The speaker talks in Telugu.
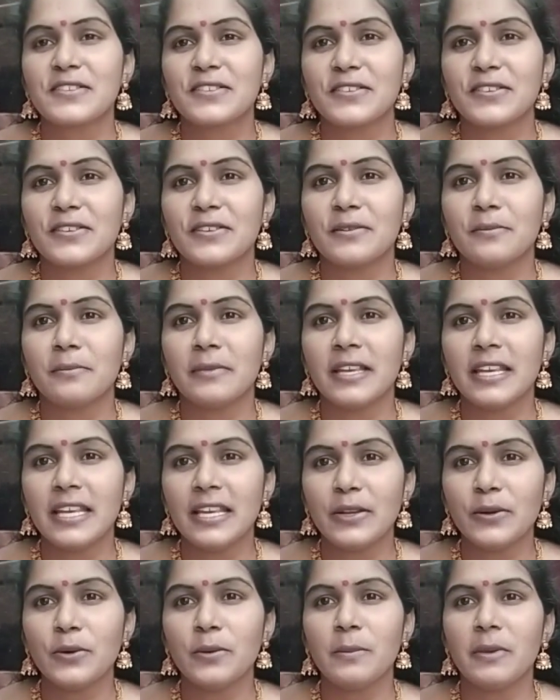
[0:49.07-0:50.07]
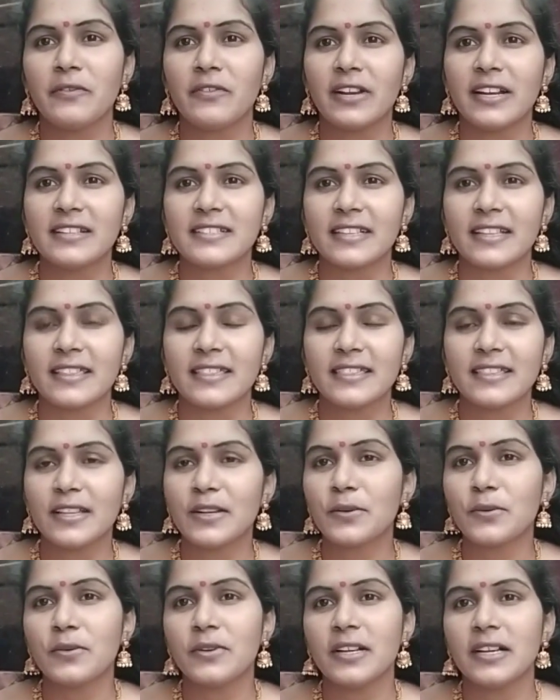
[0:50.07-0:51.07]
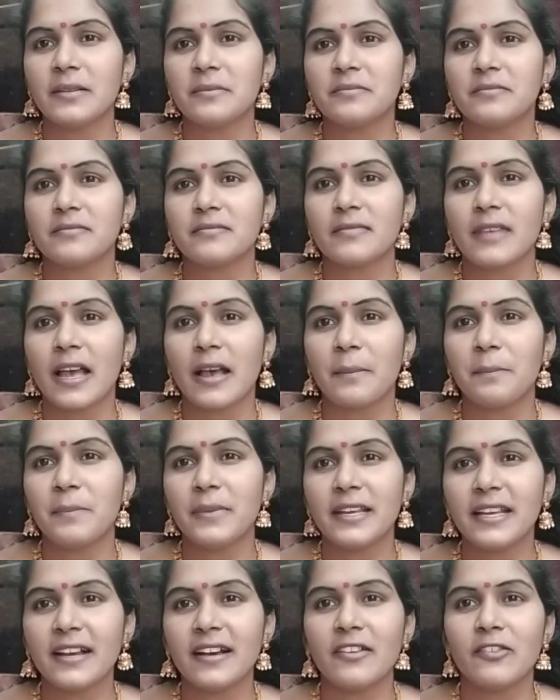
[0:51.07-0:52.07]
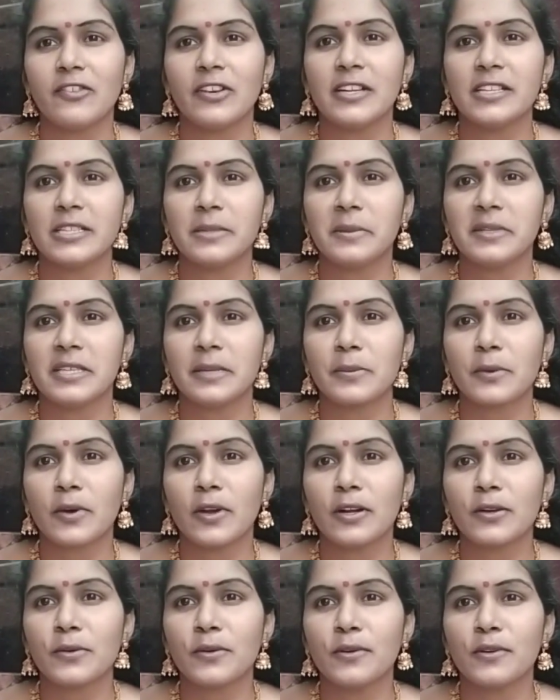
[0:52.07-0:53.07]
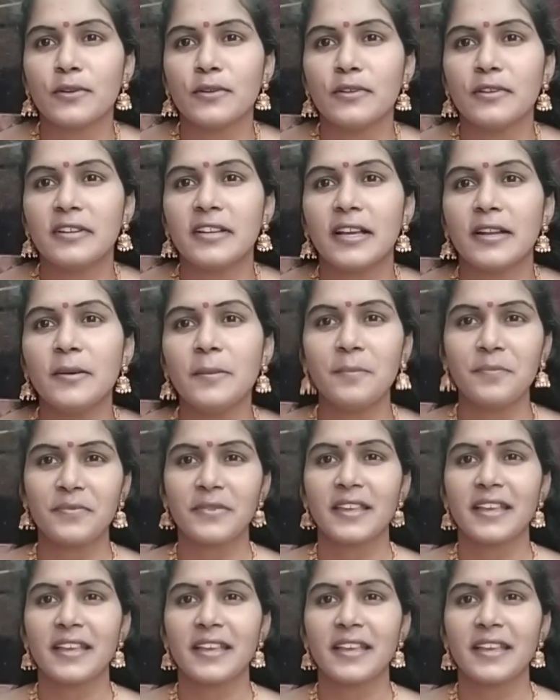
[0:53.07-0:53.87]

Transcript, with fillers: సో మీరు మీ ఫ్రెండ్స్ అందరూ కూడా హ్యాపీగా ఫ్రెండ్షిప్లో జరుపుకోవాలని కోరుకుంటున్నాను